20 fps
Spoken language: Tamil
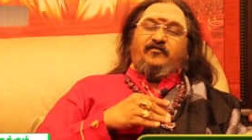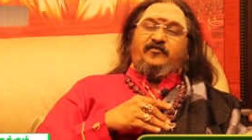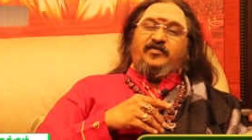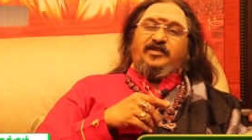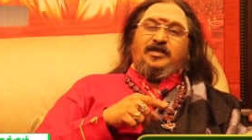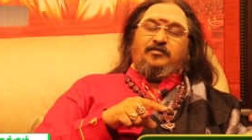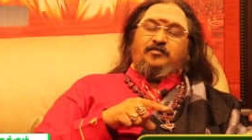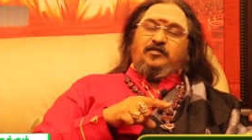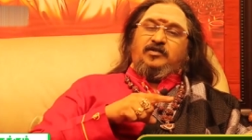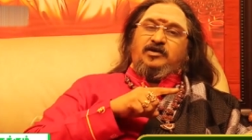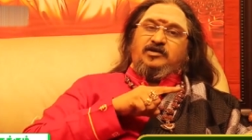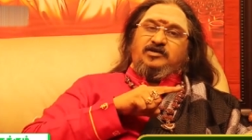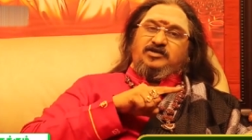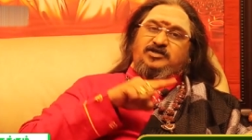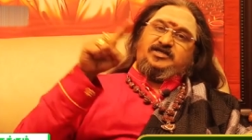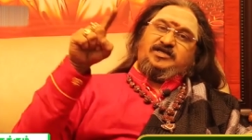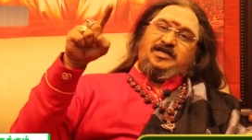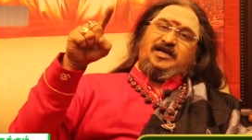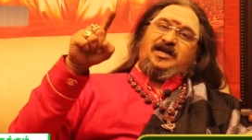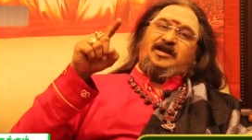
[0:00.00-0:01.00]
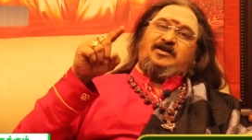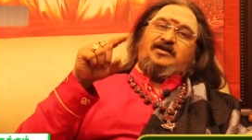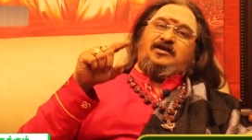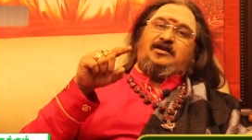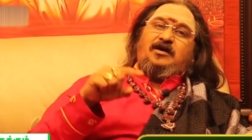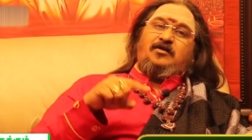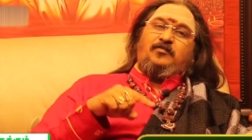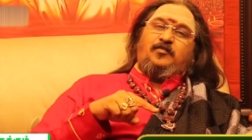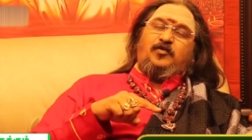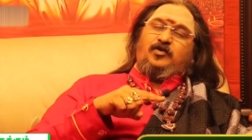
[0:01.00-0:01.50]
விதம்
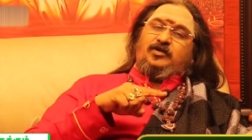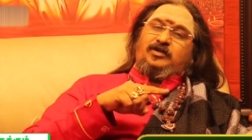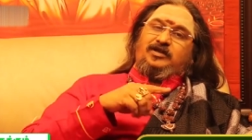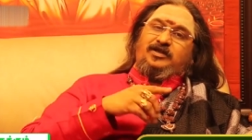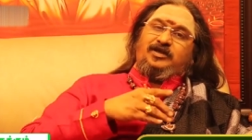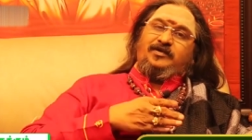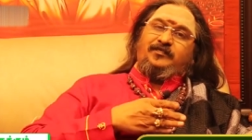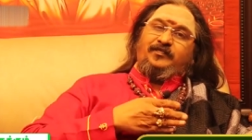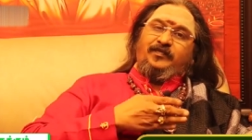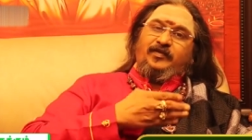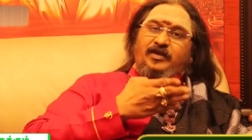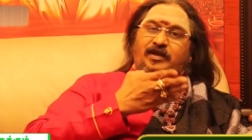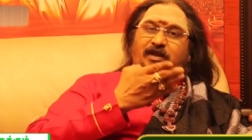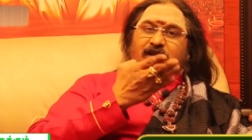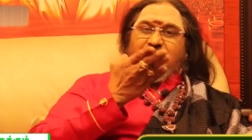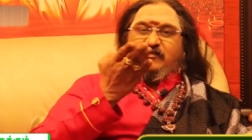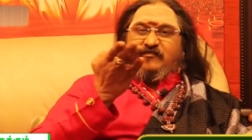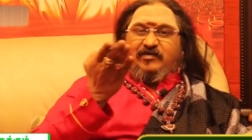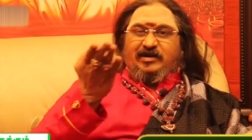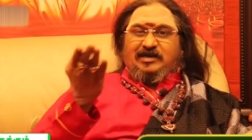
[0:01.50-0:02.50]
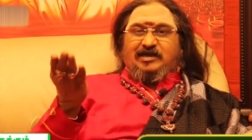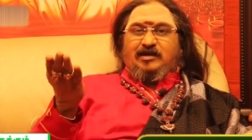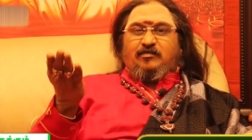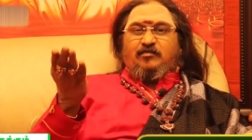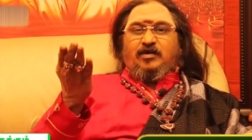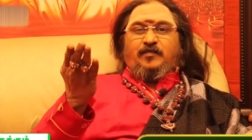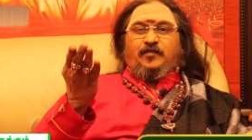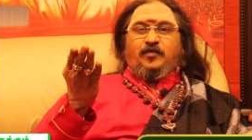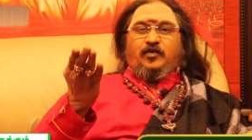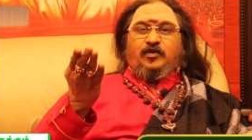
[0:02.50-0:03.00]
ஸ்ட்ரெயிட்டாக போகிறது இல்லை
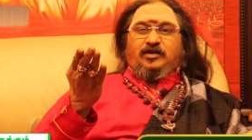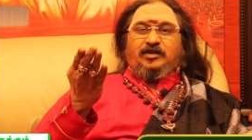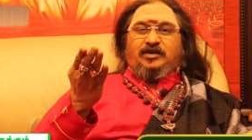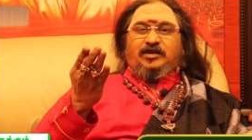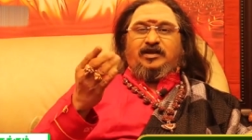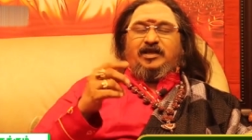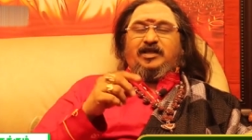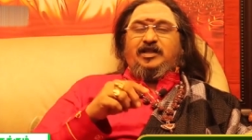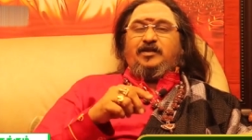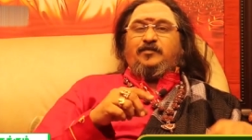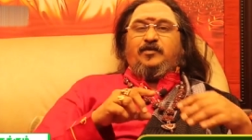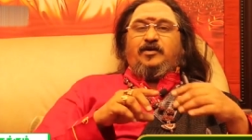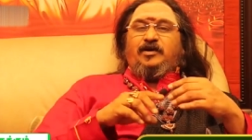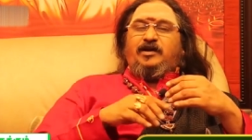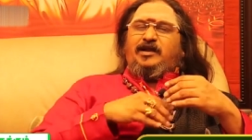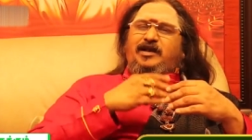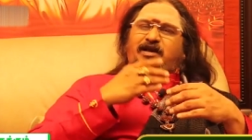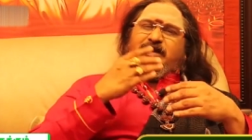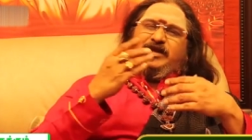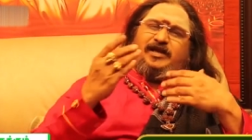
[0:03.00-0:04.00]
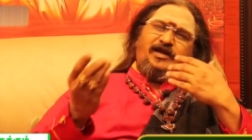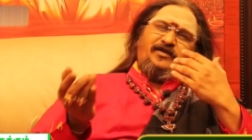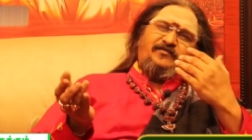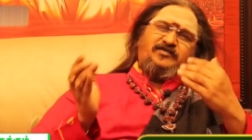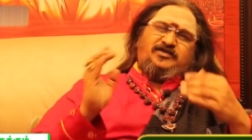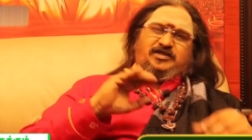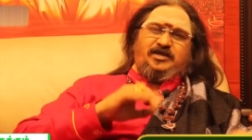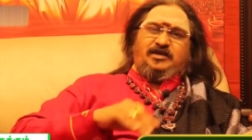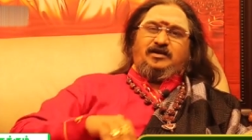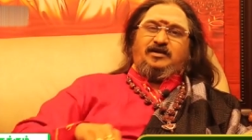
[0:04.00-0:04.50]
வட்டமாக போகிறது இது போல் நிறைய
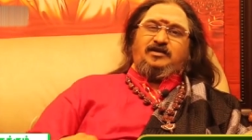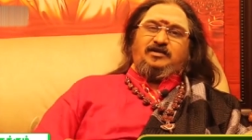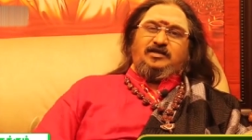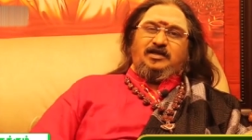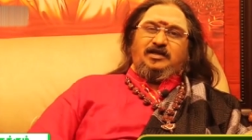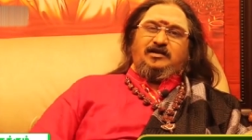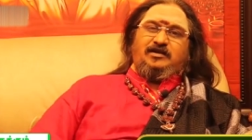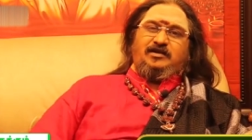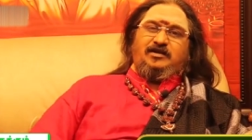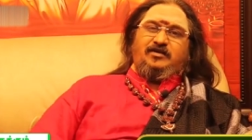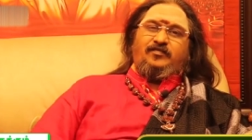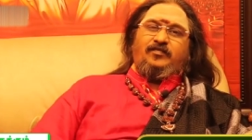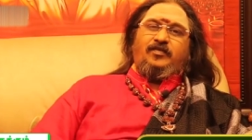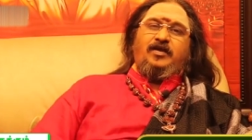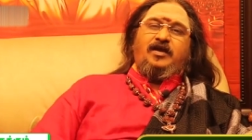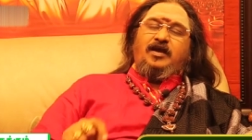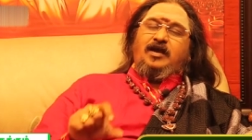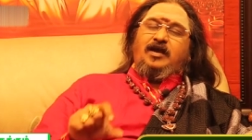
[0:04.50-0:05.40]
விஷயங்கள் இதில் இருக்குது